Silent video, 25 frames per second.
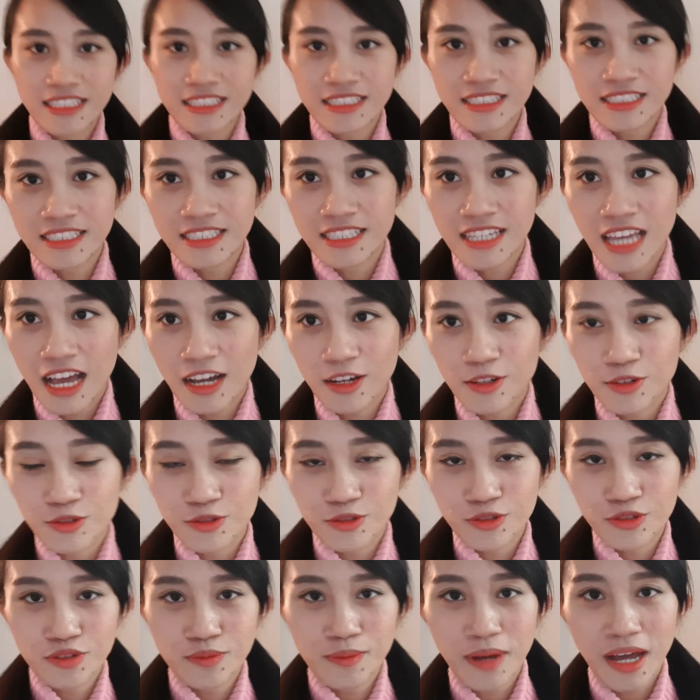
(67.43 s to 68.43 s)
ini
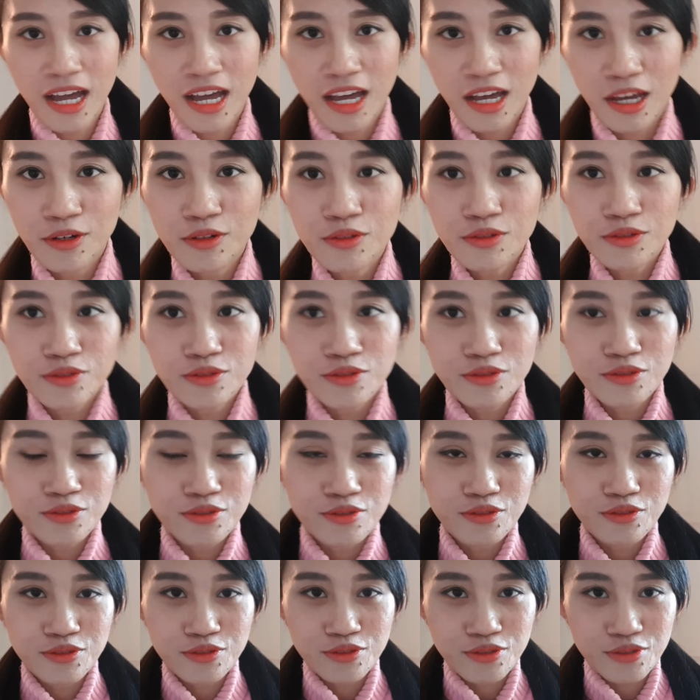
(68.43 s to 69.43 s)
aku
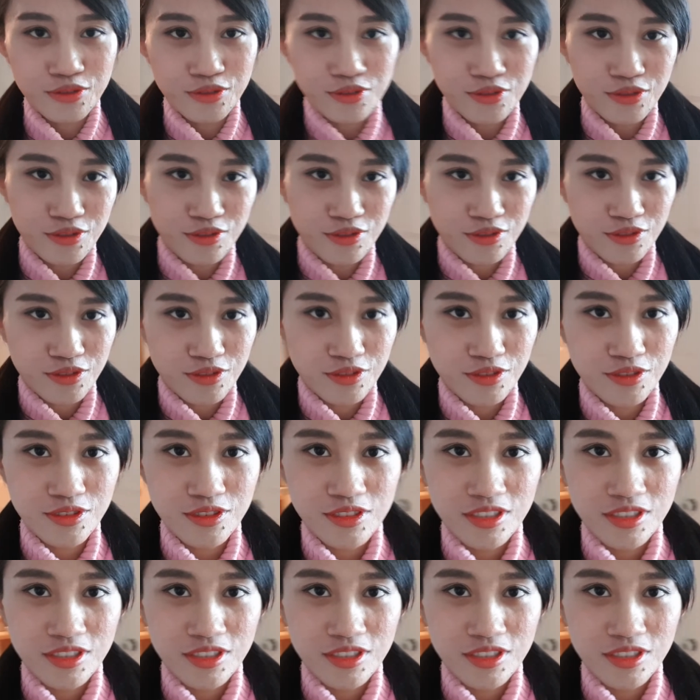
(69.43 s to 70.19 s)
mau